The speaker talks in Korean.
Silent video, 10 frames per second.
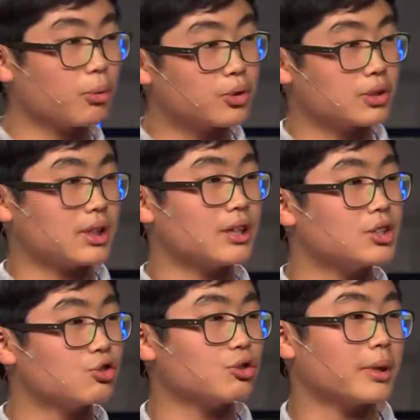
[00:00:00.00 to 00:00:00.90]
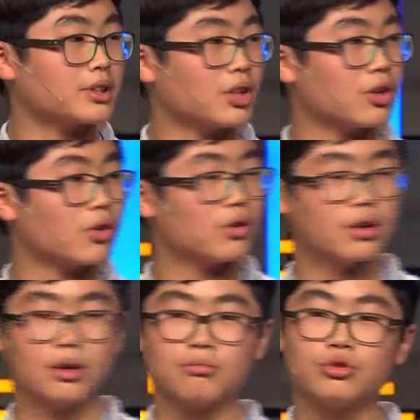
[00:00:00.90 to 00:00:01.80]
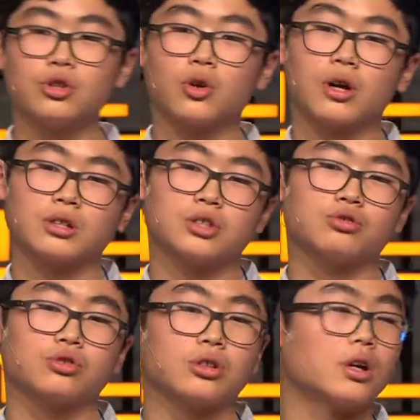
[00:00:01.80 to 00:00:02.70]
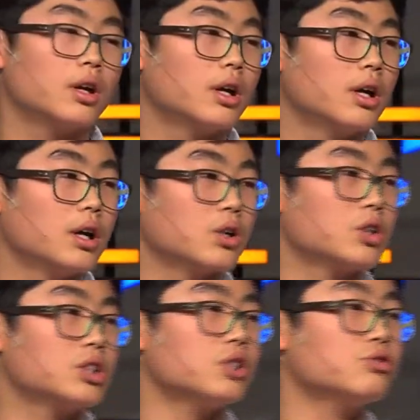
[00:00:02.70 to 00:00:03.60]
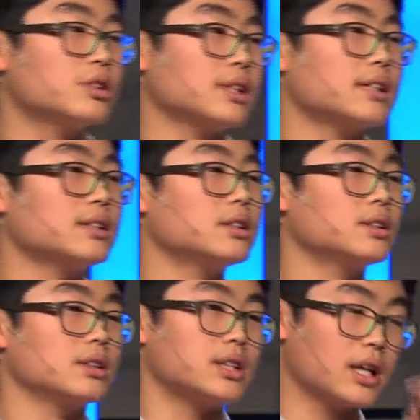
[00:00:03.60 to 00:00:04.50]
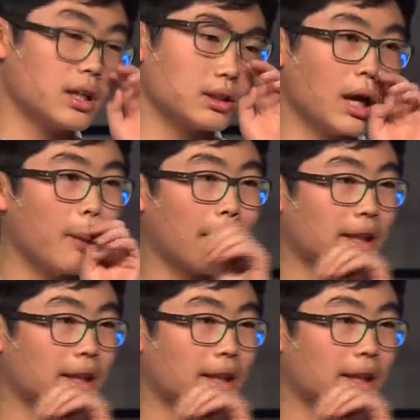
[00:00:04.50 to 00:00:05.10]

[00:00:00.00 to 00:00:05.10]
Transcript: 엎드려서 자는 친구들 많잖아요. 무기력한 친구들. 그런 친구들이 사실은 제가 다